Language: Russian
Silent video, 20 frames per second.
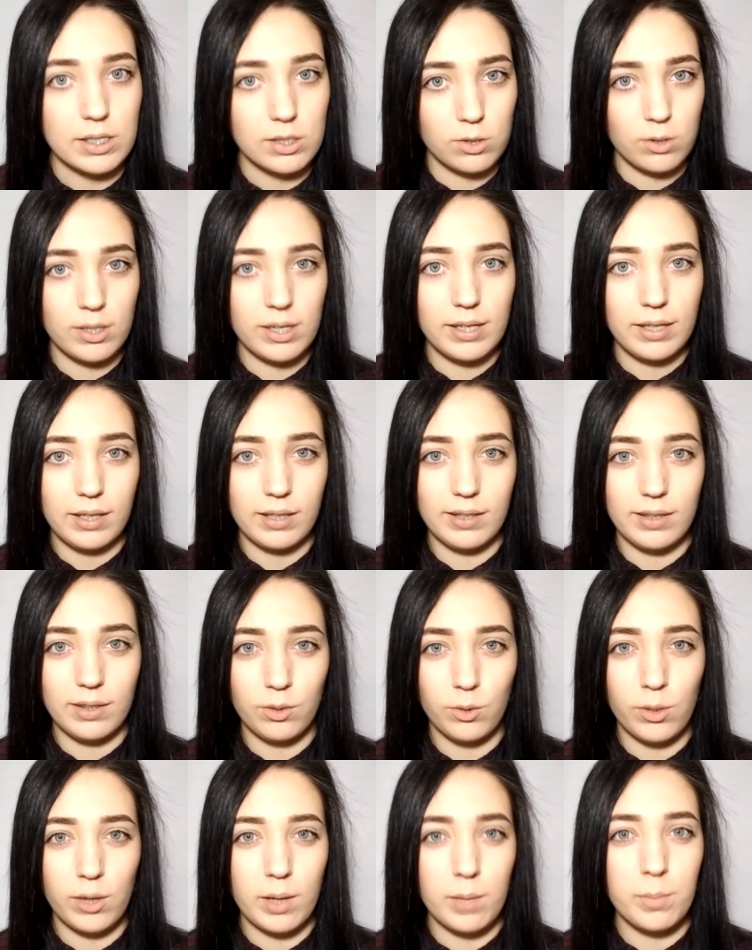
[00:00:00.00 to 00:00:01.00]
история,
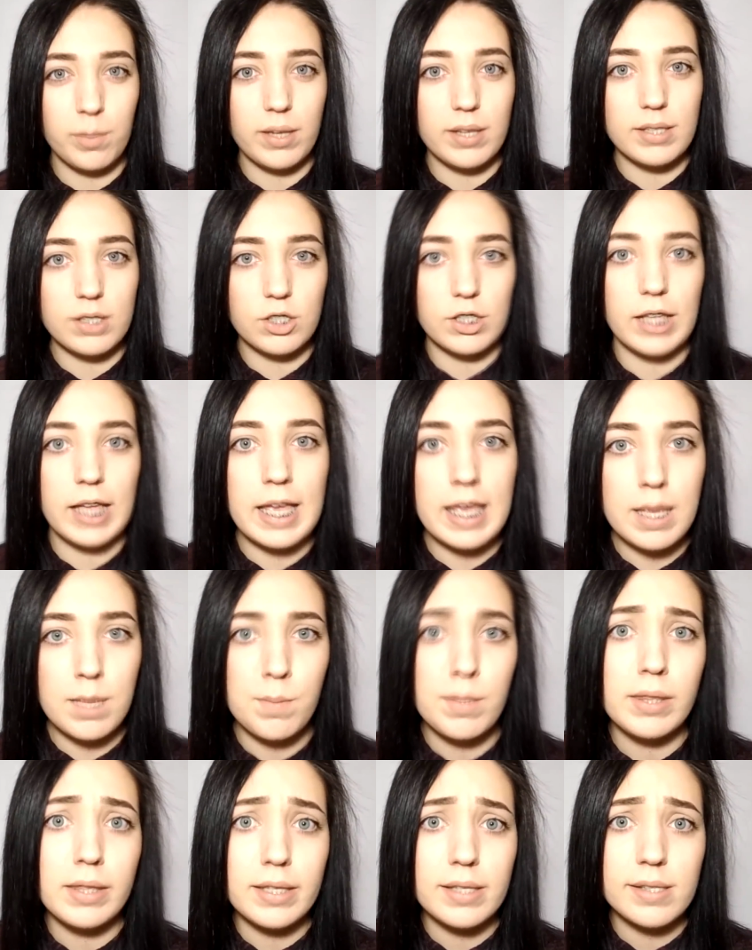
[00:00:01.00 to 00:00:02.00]
которая произошла
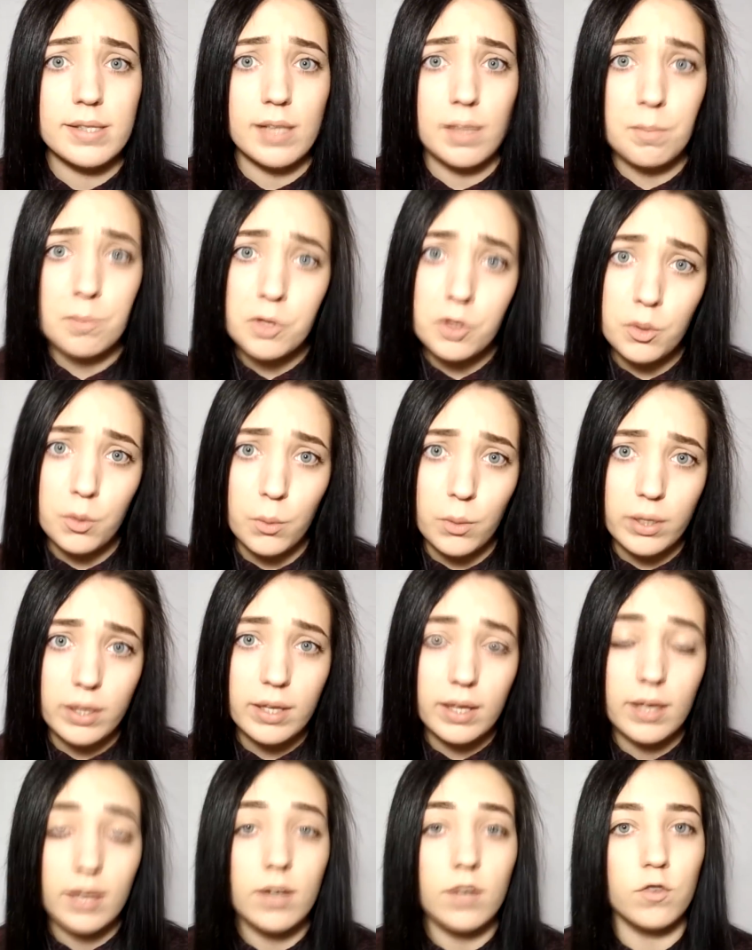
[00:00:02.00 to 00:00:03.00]
именно со мной
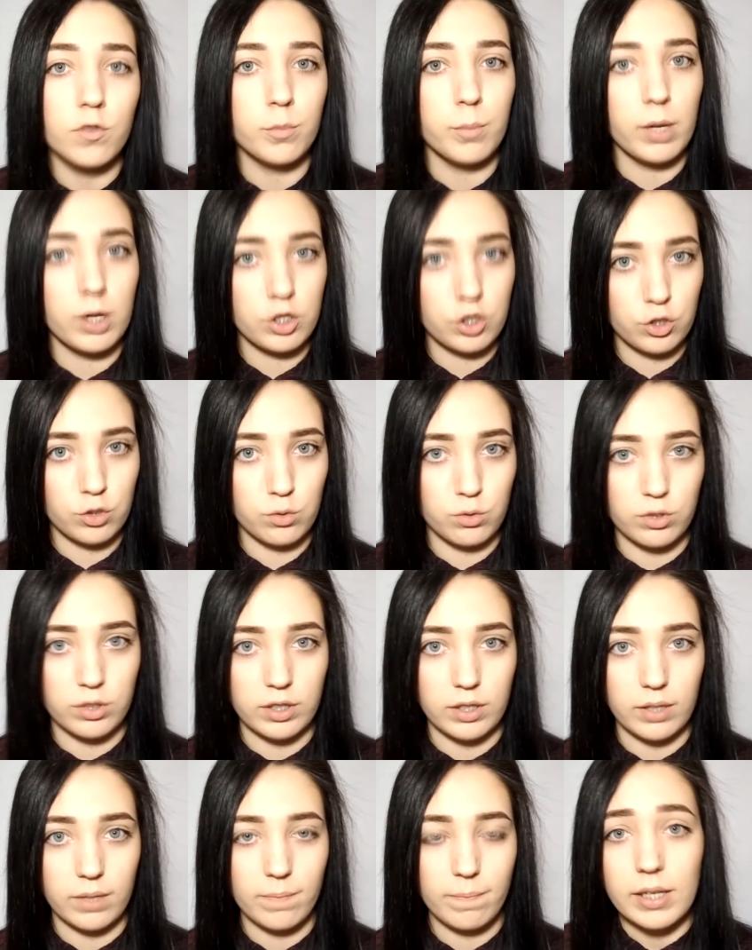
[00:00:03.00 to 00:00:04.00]
в
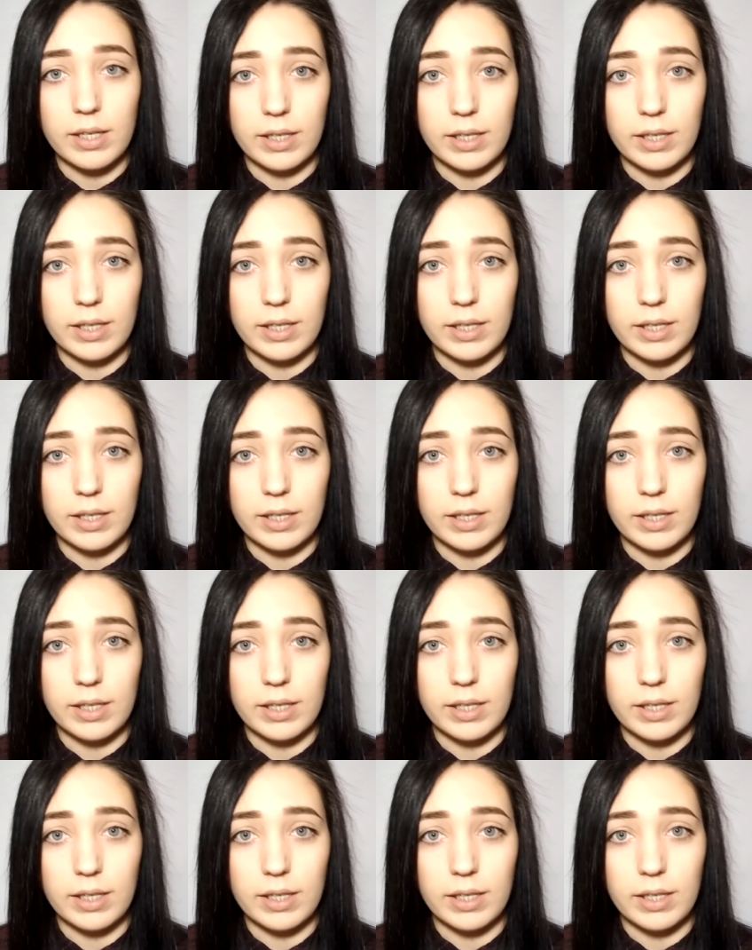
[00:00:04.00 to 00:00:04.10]
маршрутке.